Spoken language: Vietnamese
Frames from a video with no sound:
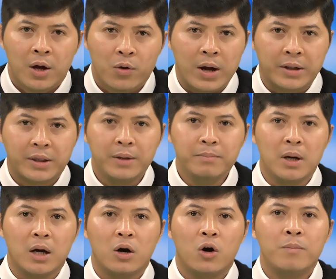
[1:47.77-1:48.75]
Đoạn tin
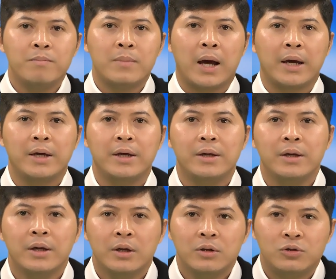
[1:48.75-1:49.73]
mừng hôm nay
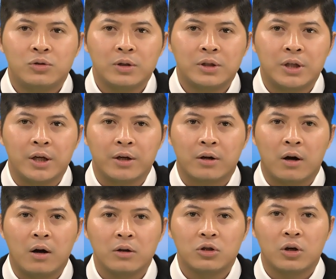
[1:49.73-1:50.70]
Chúa chỉ
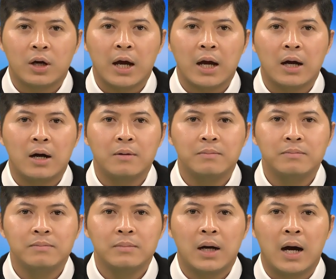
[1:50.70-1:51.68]
rõ cho các ông